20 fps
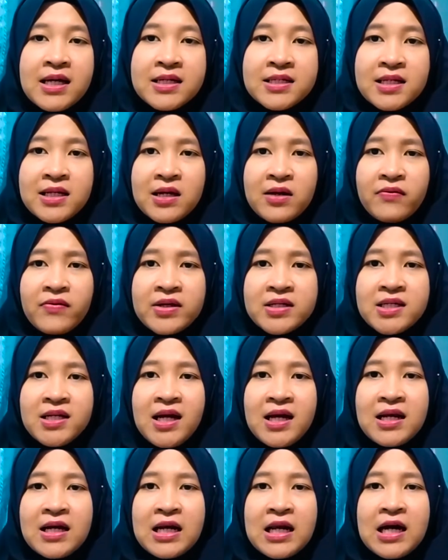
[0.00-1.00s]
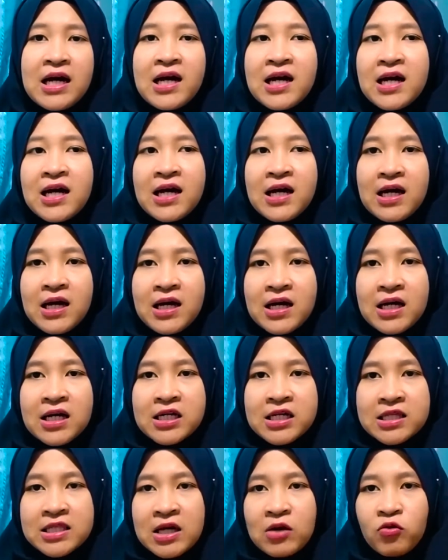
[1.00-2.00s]
yang jadi refreshing adalah uh,
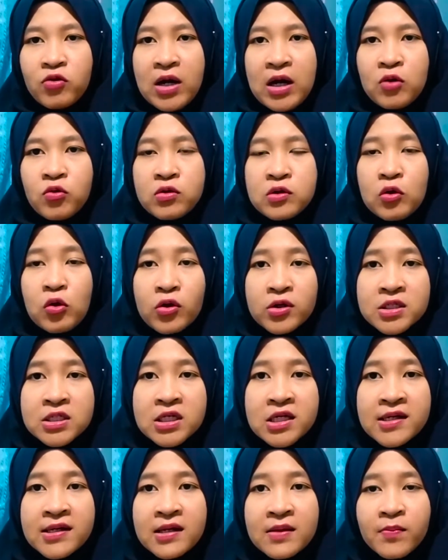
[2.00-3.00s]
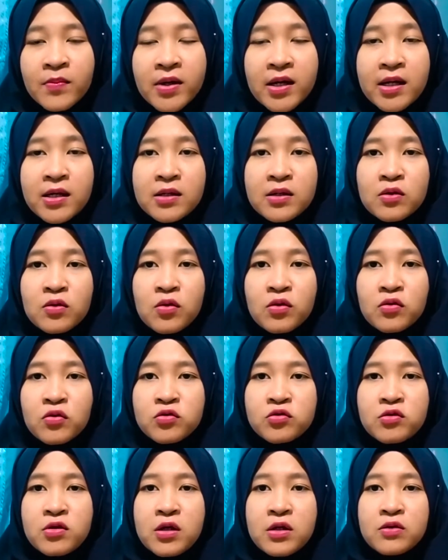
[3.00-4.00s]
lihat akun-akun gosip kayak gitu
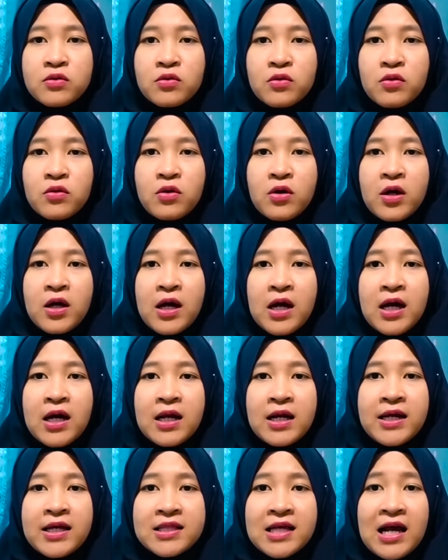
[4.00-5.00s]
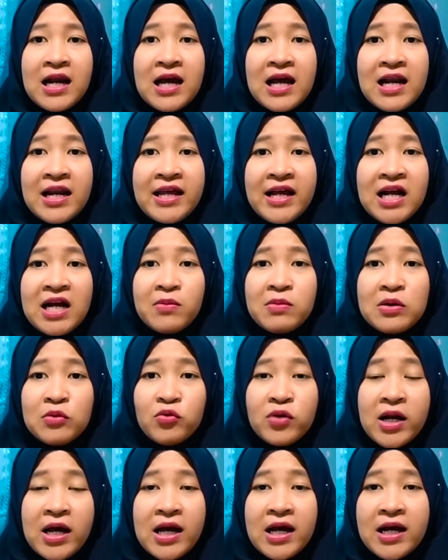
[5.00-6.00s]
terus sudah itu lihat hal-hal yang nggak
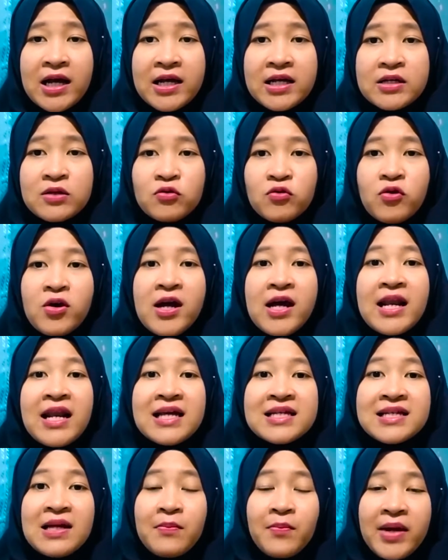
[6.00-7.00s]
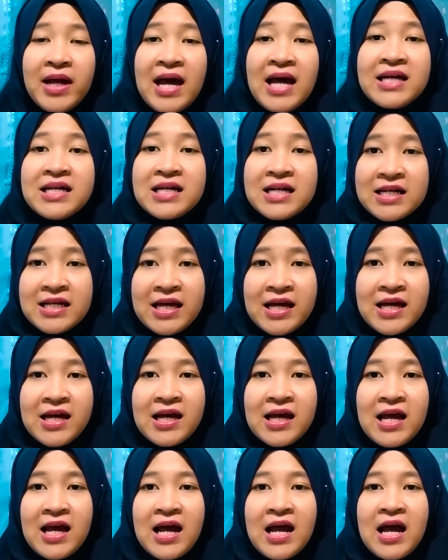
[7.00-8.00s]
berguna kayak gitu nah sampai
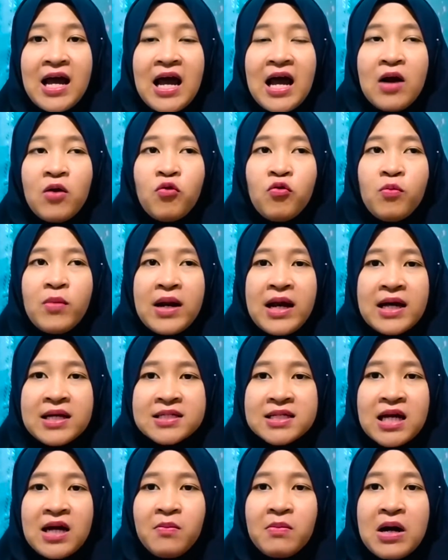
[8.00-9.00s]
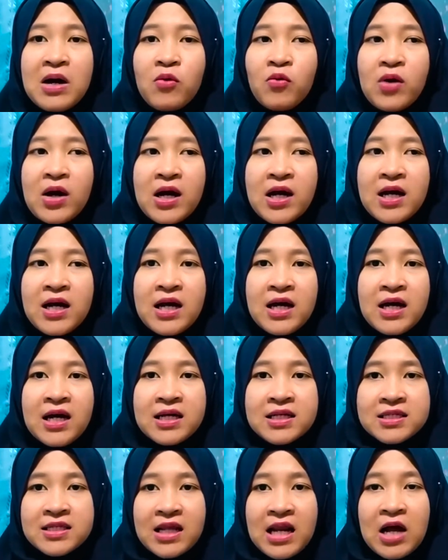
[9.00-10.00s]
akhirnya aku merasa bahwa
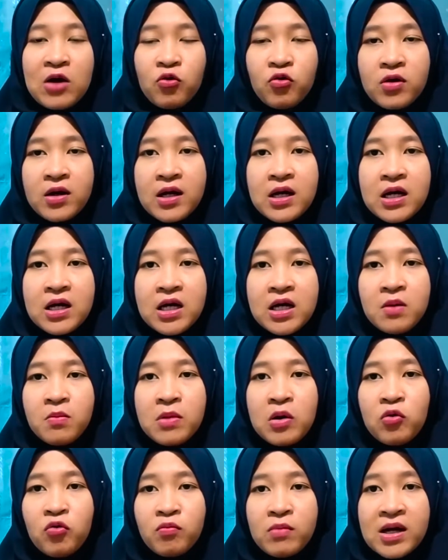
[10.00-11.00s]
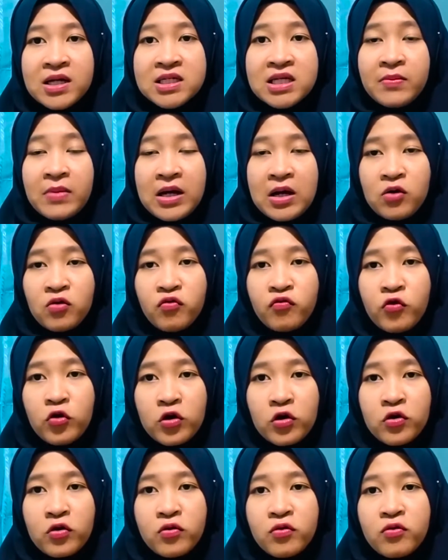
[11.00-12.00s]
setelah aku uh, mengubah siapa yang aku
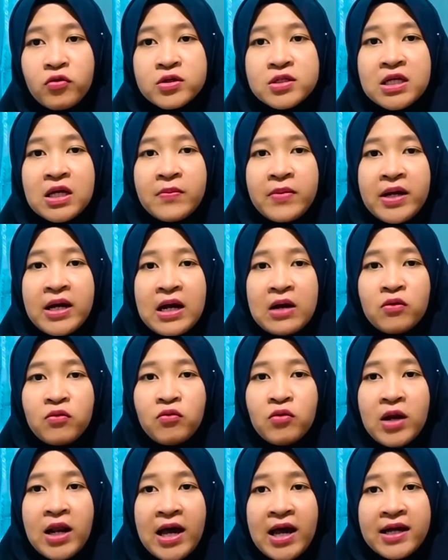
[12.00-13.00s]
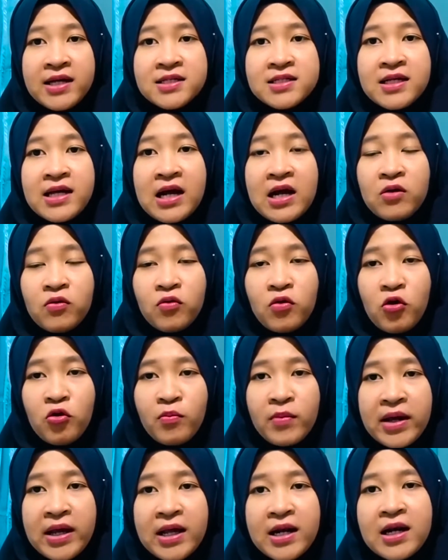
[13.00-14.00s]
follow siapa yang aku like siapa yang aku
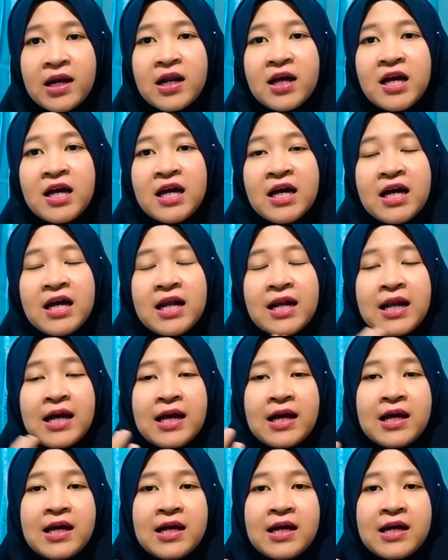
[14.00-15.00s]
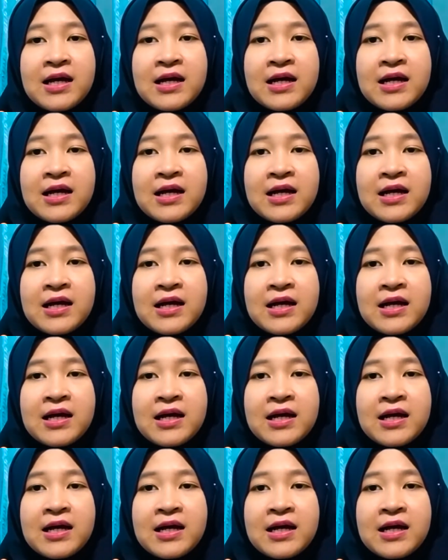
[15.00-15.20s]
komen nah